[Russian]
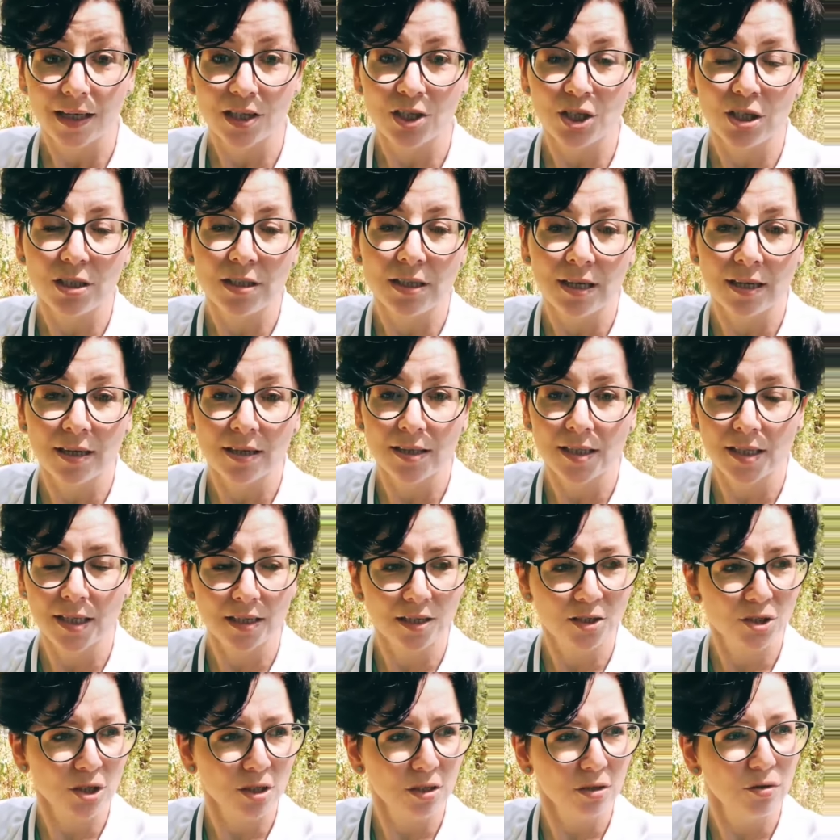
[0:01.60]
очередная
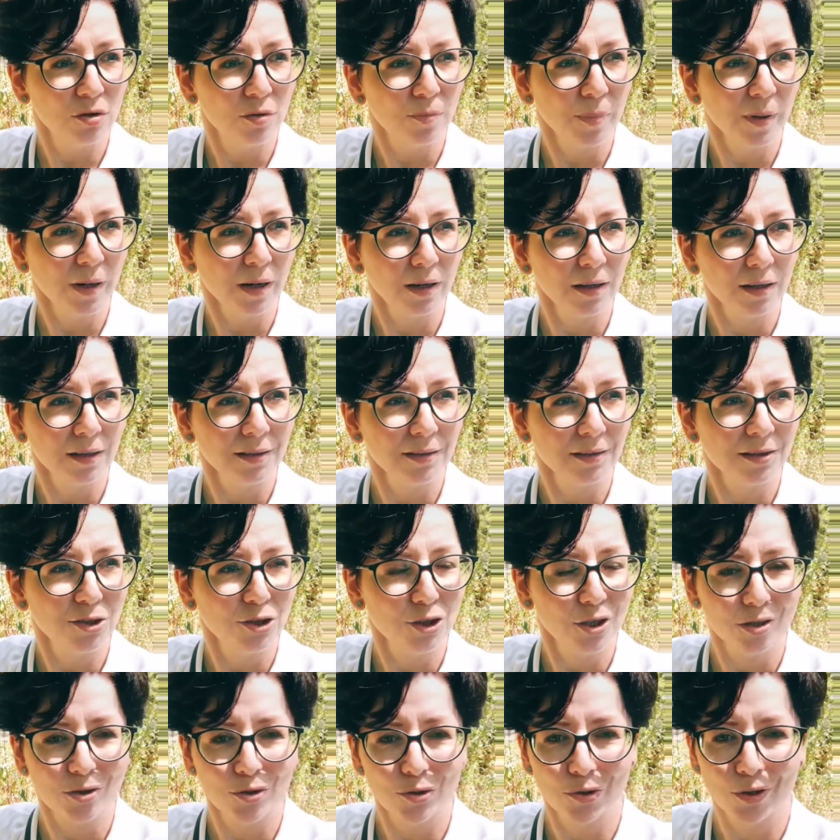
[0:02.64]
идея, очередной проект,
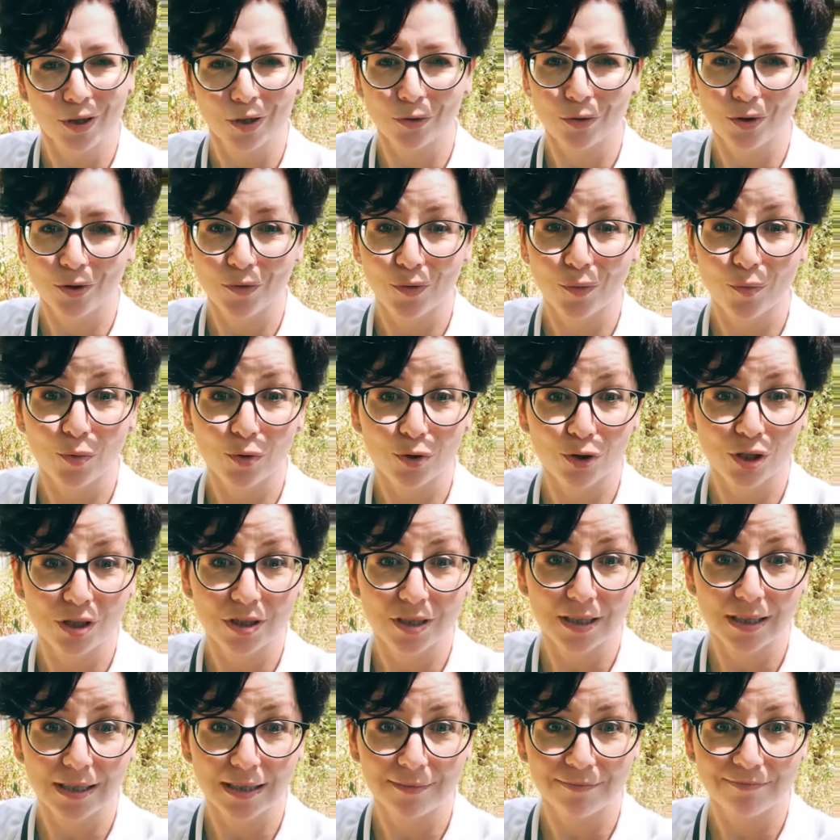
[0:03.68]
частью которого
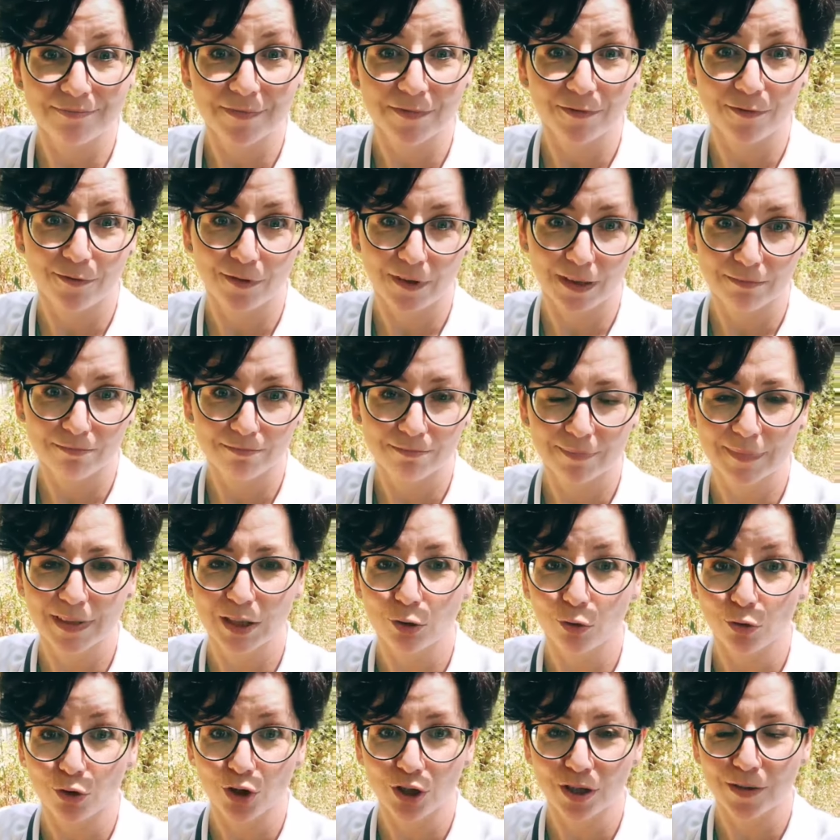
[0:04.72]
можете вы
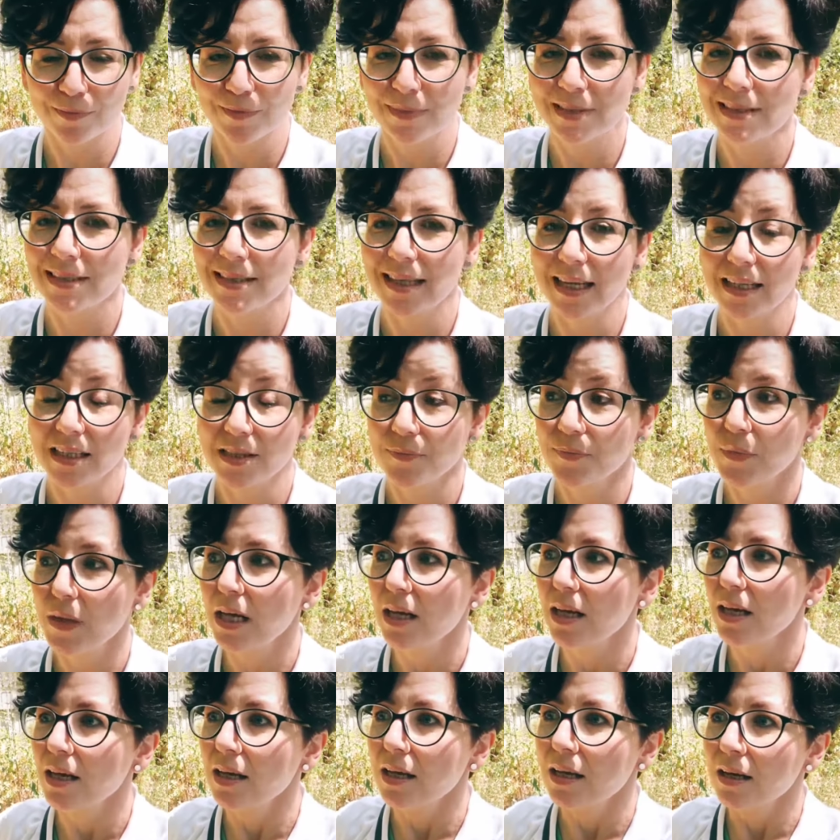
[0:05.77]
тоже стать.
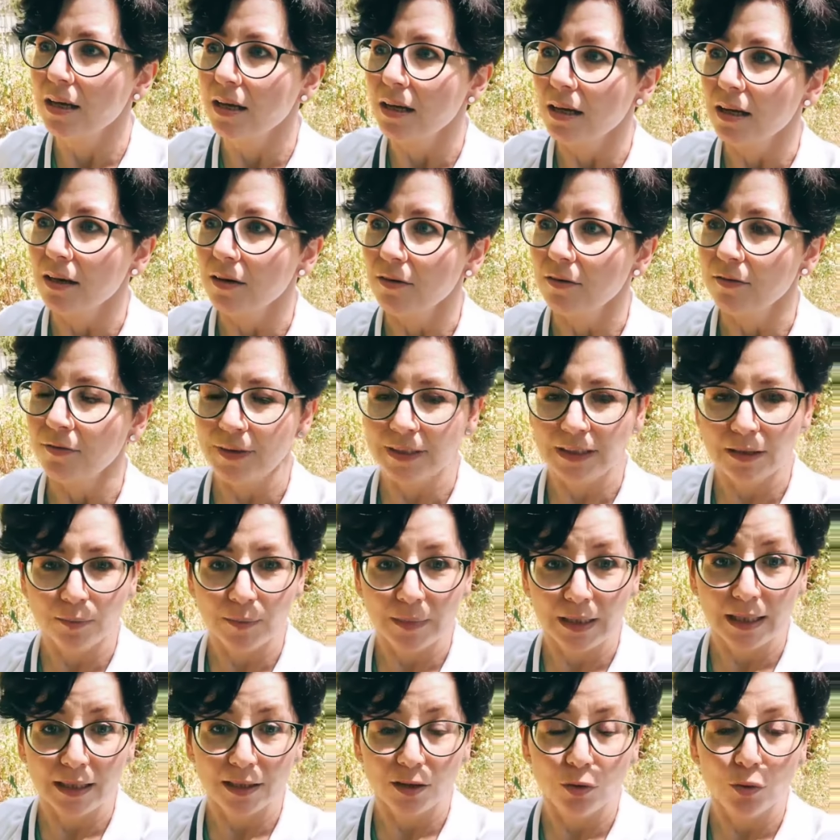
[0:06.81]
В
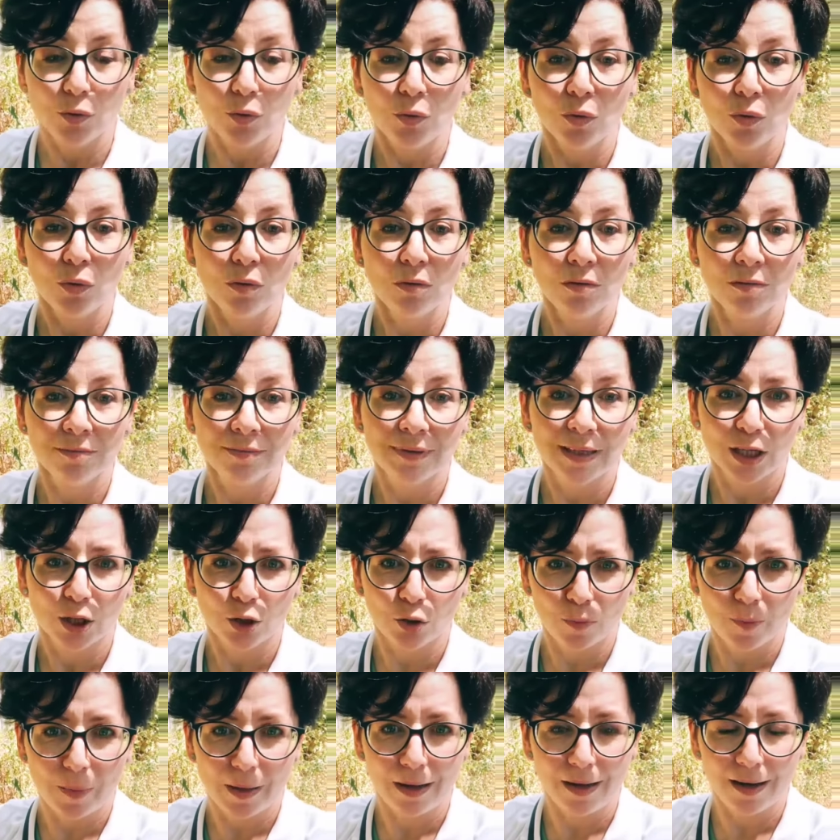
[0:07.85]
этом году
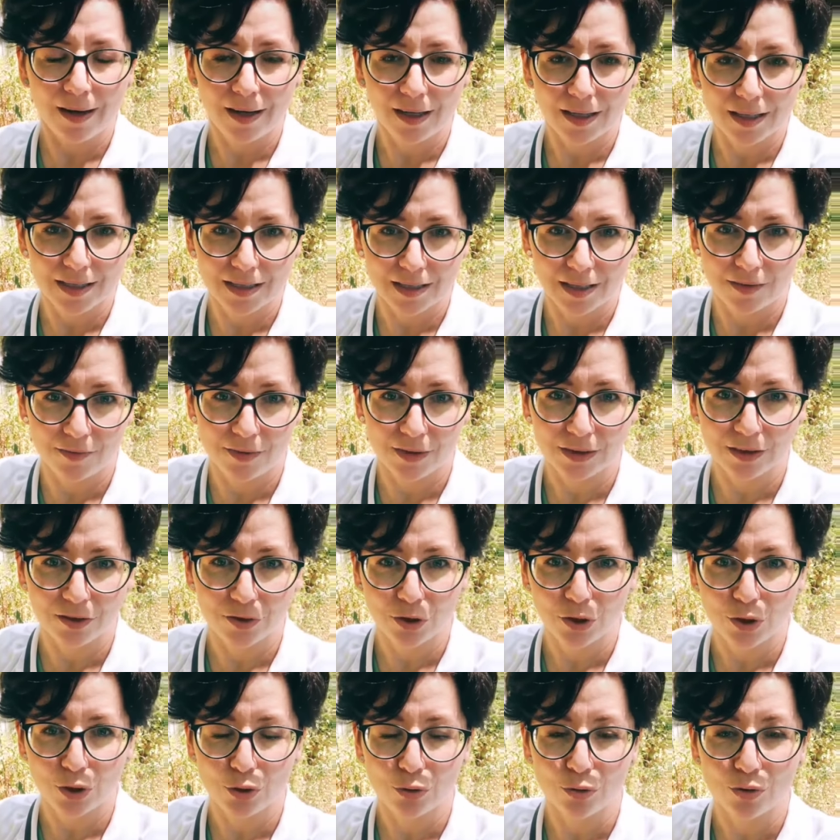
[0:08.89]
юбилей Алексея
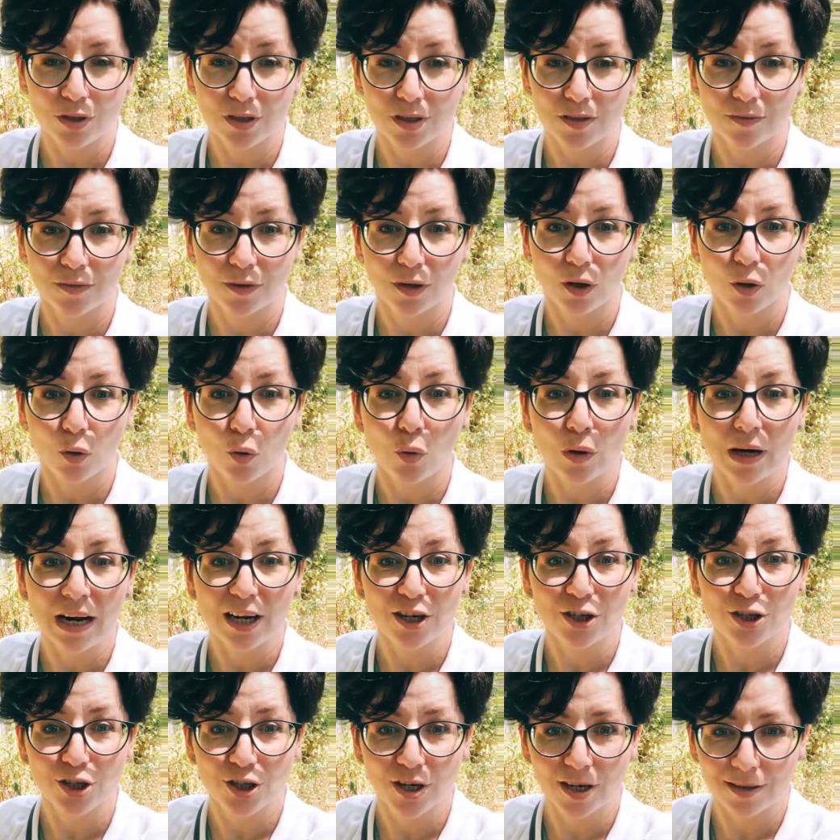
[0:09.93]
Викторовича Щусева,
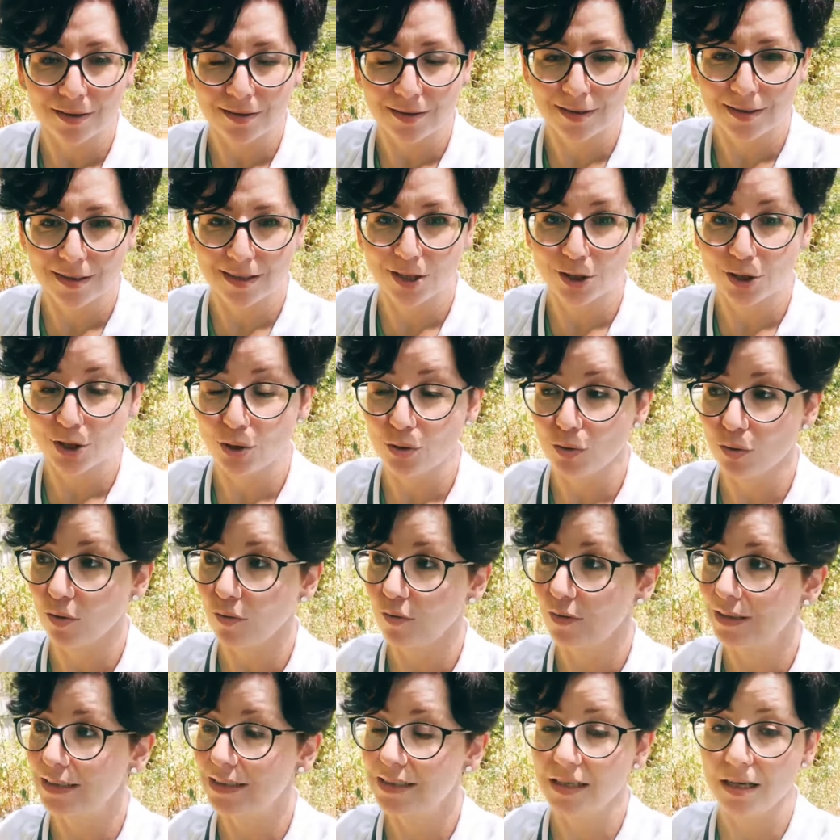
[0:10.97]
уроженца
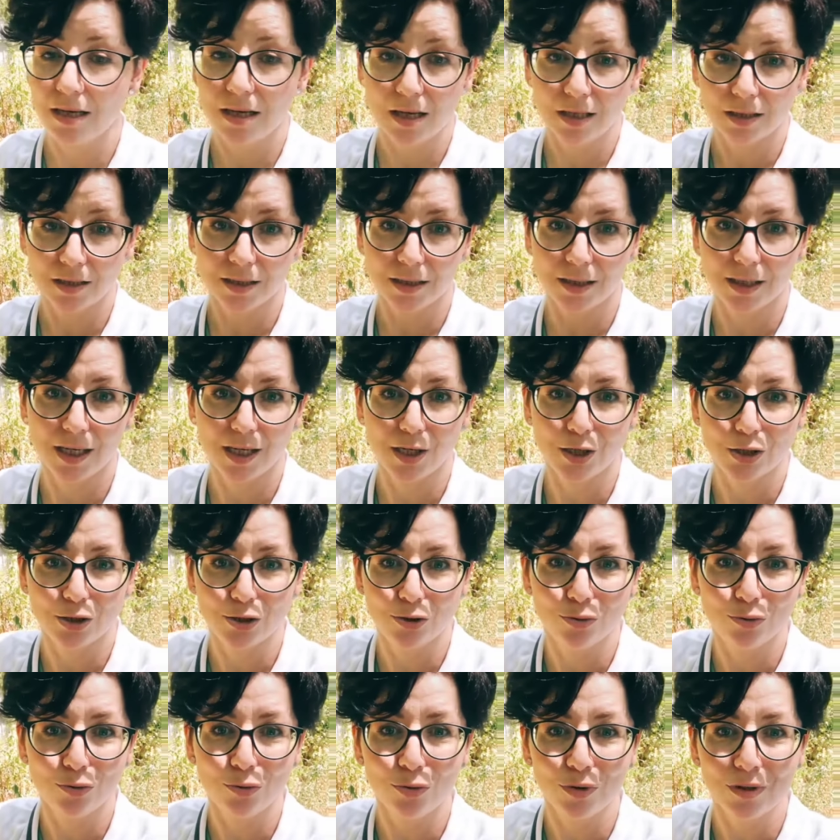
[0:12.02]
Кишинева, где я
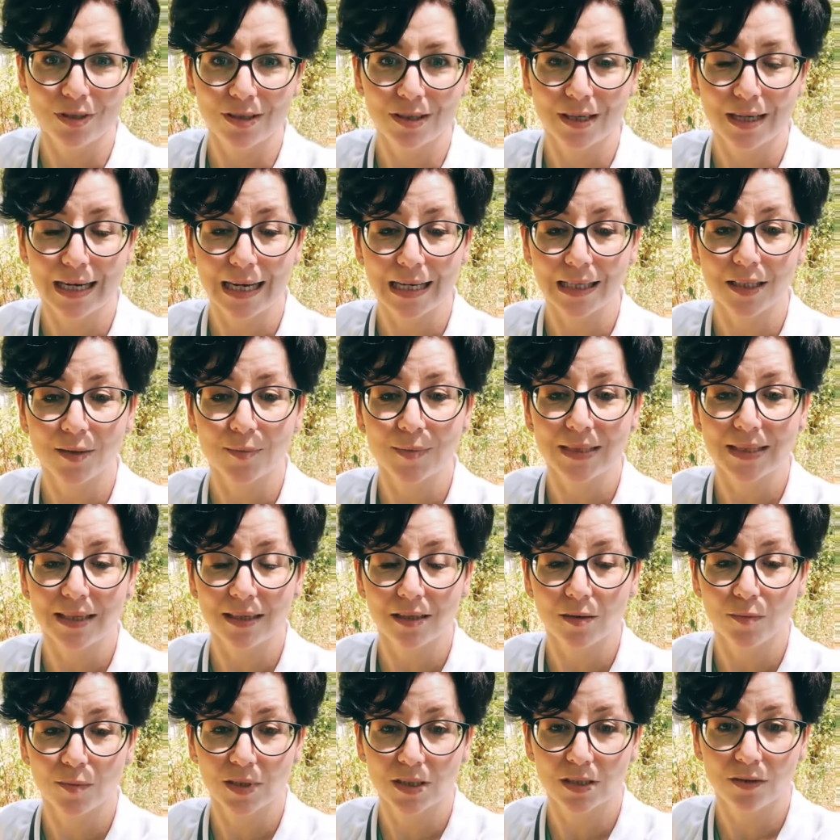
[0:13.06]
нахожусь, рядом с
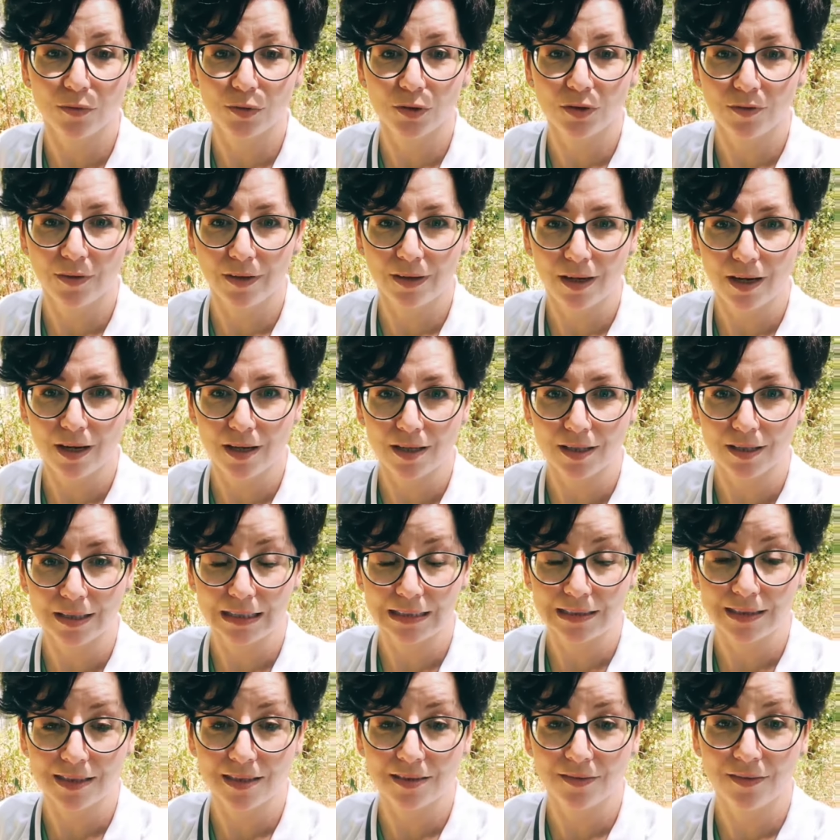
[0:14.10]
одним из его творений,
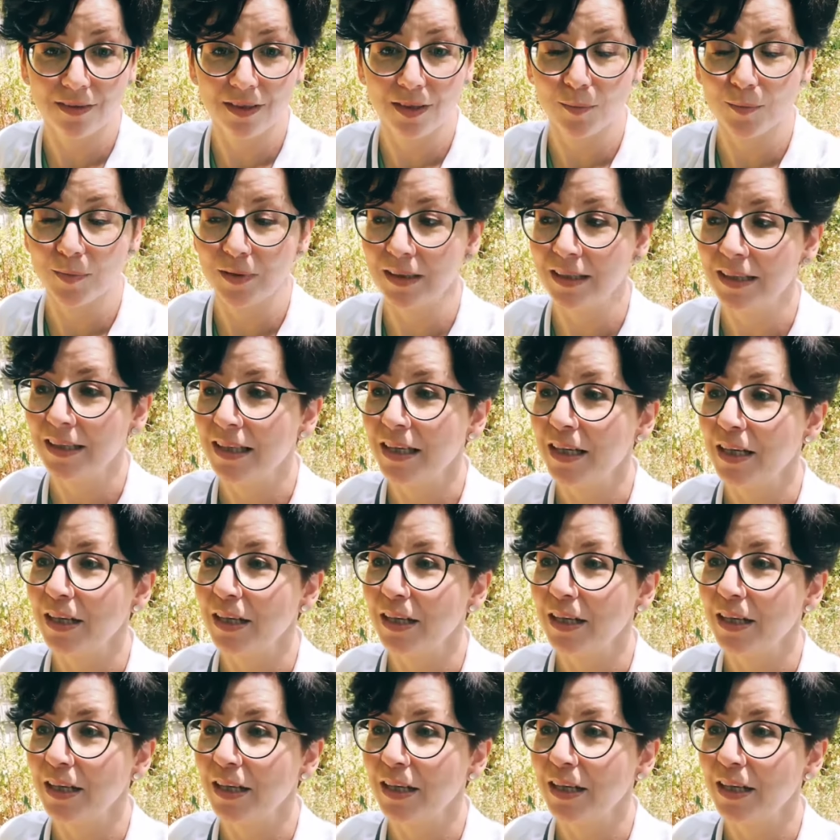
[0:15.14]
так называемой